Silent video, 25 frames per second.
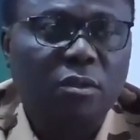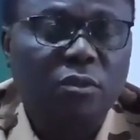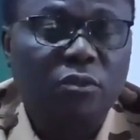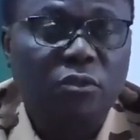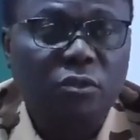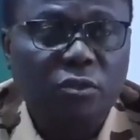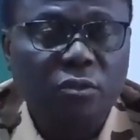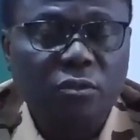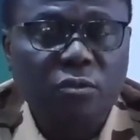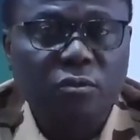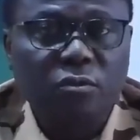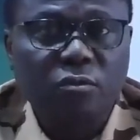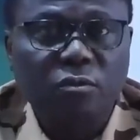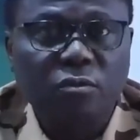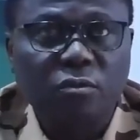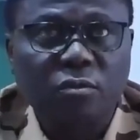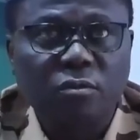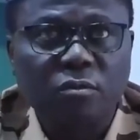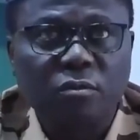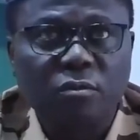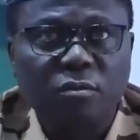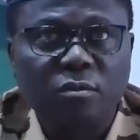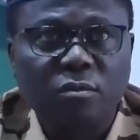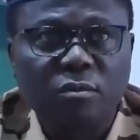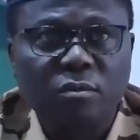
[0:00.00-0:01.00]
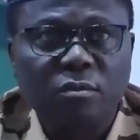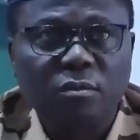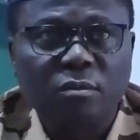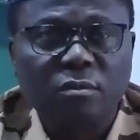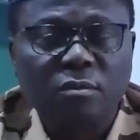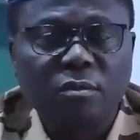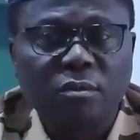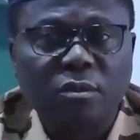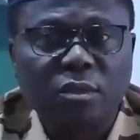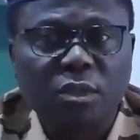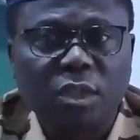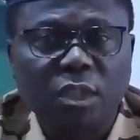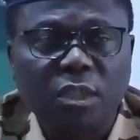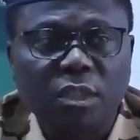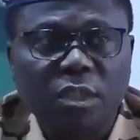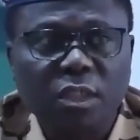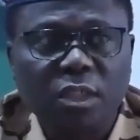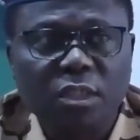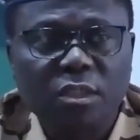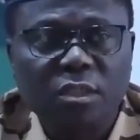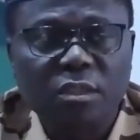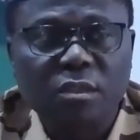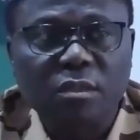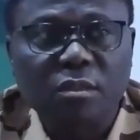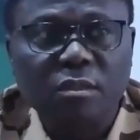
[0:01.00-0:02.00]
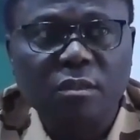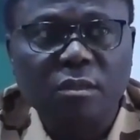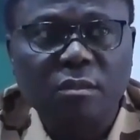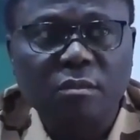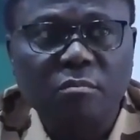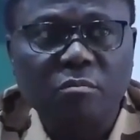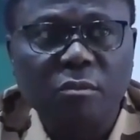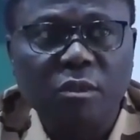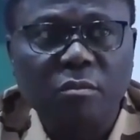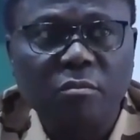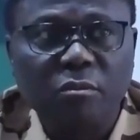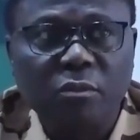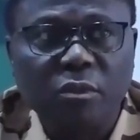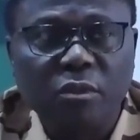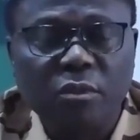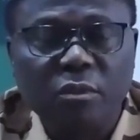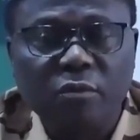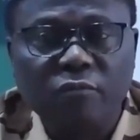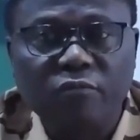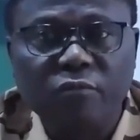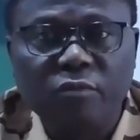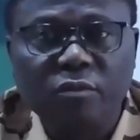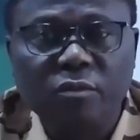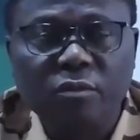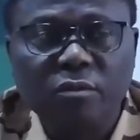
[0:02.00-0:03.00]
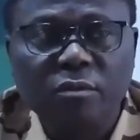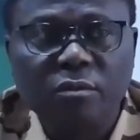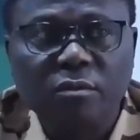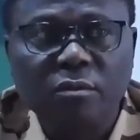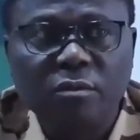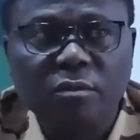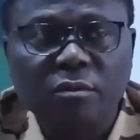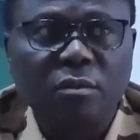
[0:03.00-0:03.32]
surtout, j'adresse mes meilleurs voeux